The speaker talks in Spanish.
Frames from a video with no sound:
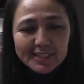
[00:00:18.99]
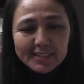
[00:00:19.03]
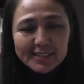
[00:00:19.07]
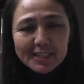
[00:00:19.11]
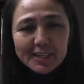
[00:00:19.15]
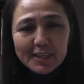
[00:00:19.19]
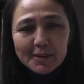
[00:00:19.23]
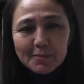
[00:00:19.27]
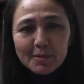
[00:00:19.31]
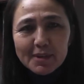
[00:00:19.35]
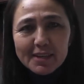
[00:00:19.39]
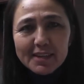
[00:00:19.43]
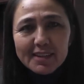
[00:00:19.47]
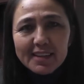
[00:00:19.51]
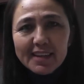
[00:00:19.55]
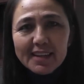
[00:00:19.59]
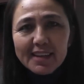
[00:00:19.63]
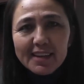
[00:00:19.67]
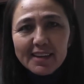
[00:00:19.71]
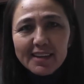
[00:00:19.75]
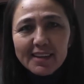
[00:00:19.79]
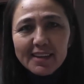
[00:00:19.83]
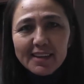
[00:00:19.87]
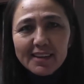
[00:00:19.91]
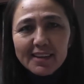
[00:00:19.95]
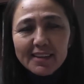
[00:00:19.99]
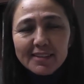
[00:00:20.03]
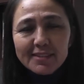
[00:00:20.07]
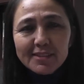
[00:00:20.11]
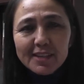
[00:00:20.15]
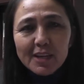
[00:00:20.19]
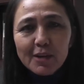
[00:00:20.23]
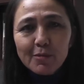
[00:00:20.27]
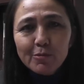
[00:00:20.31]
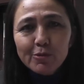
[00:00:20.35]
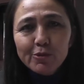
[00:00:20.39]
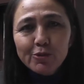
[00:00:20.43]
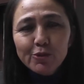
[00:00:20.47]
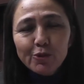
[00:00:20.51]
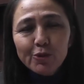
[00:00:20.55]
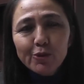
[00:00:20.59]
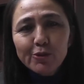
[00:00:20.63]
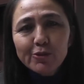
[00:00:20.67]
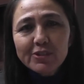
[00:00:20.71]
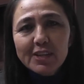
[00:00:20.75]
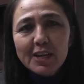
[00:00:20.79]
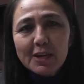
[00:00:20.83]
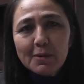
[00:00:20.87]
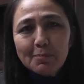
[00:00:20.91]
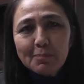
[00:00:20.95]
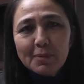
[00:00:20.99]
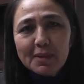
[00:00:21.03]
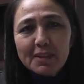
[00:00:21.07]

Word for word: Mónica Palomares, quien además señaló